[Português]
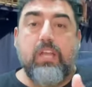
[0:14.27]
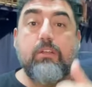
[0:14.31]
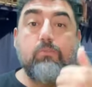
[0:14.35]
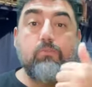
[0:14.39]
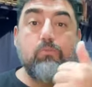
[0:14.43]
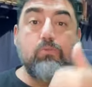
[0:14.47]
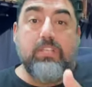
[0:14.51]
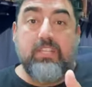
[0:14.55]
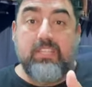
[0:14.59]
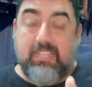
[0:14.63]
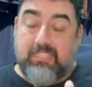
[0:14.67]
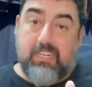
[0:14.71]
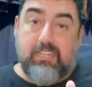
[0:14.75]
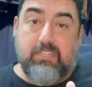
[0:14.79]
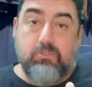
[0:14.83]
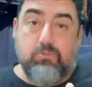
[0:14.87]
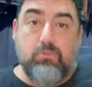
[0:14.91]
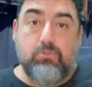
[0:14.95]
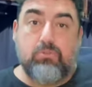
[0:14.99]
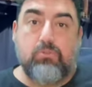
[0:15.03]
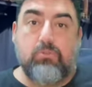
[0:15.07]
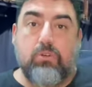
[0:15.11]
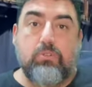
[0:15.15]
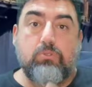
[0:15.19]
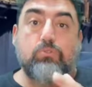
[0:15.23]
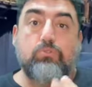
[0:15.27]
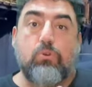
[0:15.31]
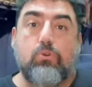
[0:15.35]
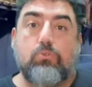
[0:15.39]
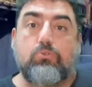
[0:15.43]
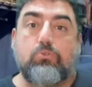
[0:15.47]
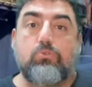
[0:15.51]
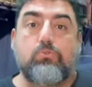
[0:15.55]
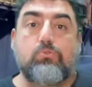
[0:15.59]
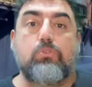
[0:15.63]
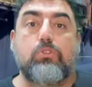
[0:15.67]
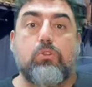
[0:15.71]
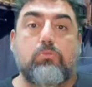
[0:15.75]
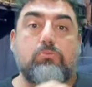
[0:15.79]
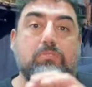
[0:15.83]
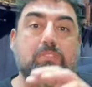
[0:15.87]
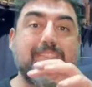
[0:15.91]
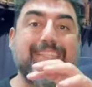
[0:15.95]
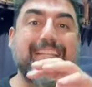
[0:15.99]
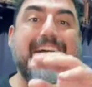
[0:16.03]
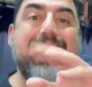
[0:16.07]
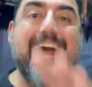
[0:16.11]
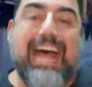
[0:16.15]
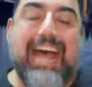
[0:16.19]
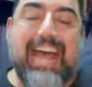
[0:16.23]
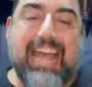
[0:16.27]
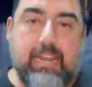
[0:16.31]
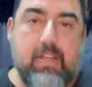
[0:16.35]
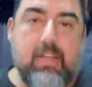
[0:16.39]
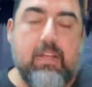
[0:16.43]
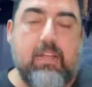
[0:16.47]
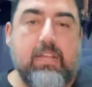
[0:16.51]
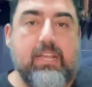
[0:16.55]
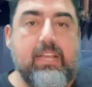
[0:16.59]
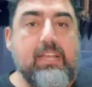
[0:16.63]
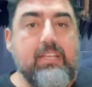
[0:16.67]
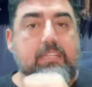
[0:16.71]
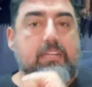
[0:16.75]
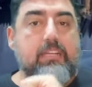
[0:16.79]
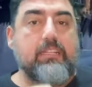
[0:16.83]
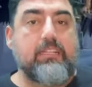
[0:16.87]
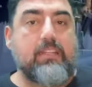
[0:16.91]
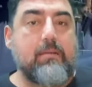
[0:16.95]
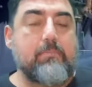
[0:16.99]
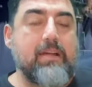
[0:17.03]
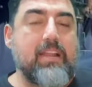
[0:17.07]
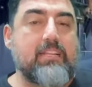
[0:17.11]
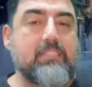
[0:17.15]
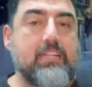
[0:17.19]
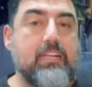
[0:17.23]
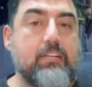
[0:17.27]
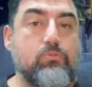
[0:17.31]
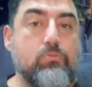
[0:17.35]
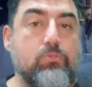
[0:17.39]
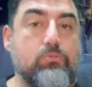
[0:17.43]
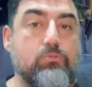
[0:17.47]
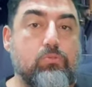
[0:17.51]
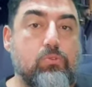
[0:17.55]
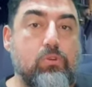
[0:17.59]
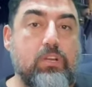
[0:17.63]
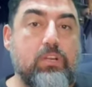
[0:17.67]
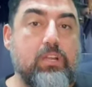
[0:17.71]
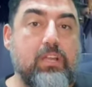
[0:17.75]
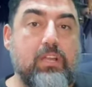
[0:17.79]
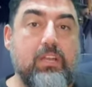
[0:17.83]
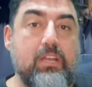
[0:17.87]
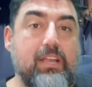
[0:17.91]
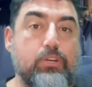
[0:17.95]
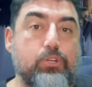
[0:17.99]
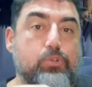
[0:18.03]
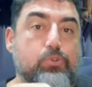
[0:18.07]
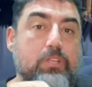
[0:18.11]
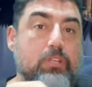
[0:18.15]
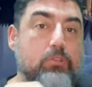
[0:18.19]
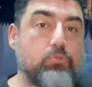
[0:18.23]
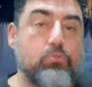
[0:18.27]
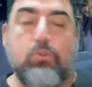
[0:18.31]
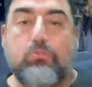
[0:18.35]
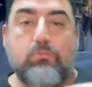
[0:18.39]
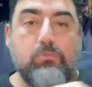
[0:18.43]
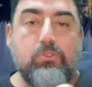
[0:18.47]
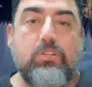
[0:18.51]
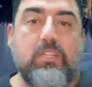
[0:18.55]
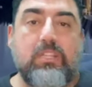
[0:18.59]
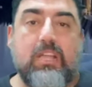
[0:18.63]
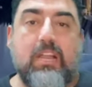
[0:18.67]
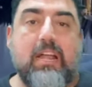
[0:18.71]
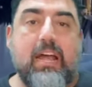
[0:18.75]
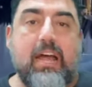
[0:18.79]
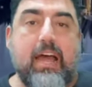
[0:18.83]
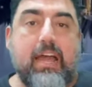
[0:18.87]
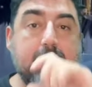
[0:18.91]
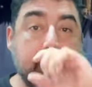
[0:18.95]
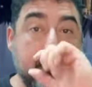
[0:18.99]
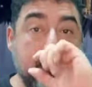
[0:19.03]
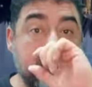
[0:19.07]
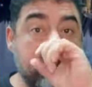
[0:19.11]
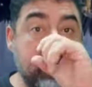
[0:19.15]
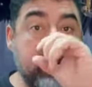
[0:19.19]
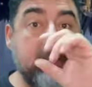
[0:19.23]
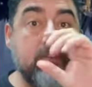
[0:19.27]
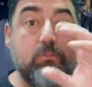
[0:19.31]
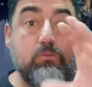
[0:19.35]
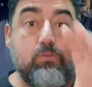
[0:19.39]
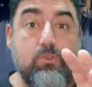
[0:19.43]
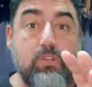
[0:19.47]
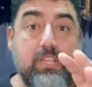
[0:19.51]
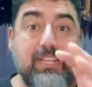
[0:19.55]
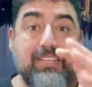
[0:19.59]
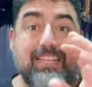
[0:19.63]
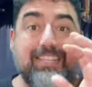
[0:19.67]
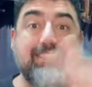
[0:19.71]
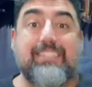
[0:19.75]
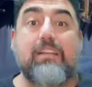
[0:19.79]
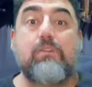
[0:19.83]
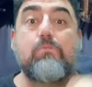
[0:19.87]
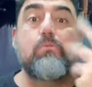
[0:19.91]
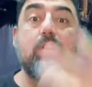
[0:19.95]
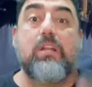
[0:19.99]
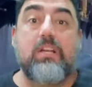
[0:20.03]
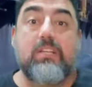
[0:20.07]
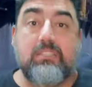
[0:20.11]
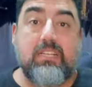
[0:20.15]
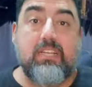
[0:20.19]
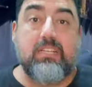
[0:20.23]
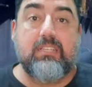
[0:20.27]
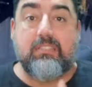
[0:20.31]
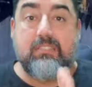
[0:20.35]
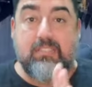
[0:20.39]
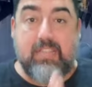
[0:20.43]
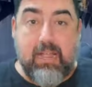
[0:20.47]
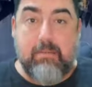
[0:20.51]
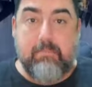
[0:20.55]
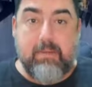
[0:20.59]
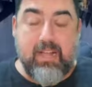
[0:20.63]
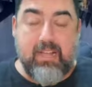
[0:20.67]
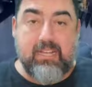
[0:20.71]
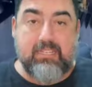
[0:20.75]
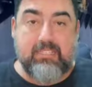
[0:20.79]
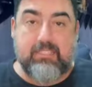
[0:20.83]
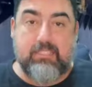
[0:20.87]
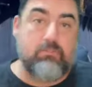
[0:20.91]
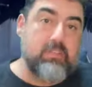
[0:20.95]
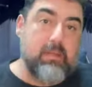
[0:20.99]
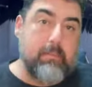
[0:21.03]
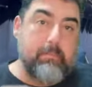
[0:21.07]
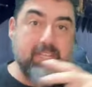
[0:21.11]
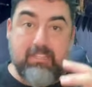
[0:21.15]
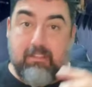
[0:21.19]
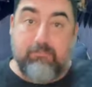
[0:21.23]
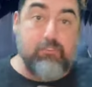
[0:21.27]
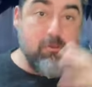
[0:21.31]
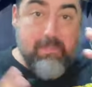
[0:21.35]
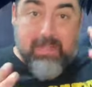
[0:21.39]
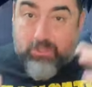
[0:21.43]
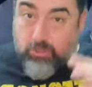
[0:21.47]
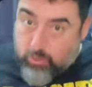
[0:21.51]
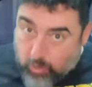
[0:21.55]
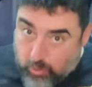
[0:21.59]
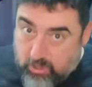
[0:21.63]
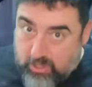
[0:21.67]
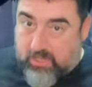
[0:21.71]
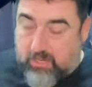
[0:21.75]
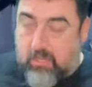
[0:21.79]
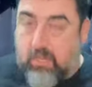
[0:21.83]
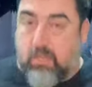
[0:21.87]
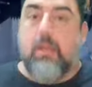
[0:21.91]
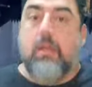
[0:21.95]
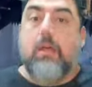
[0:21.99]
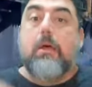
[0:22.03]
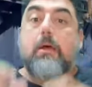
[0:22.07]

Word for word: Um dele cuida da sala de controle, os outros cuidam na área. Esse que trabalha na sala de controle, ele ajuda todo mundo que está na área e também cuida da segurança da embarcação, da plataforma toda.